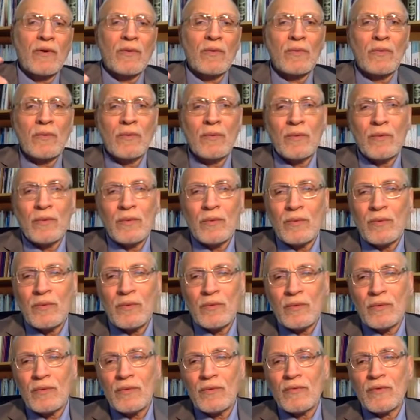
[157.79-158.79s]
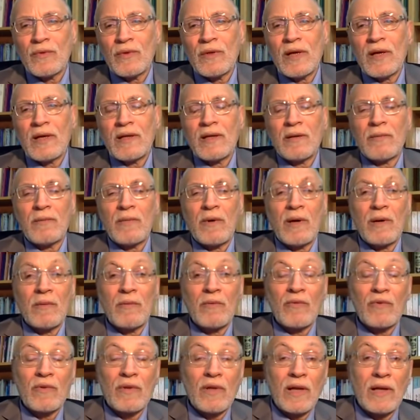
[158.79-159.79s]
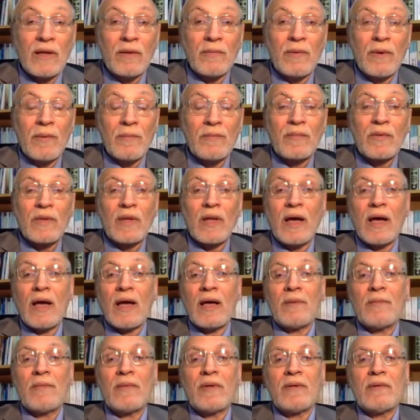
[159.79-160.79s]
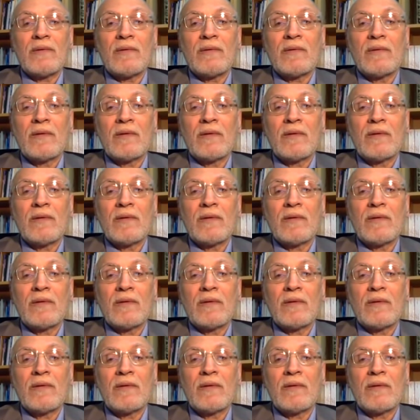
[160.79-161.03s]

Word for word: وفلان إمام وفلان إمام دائما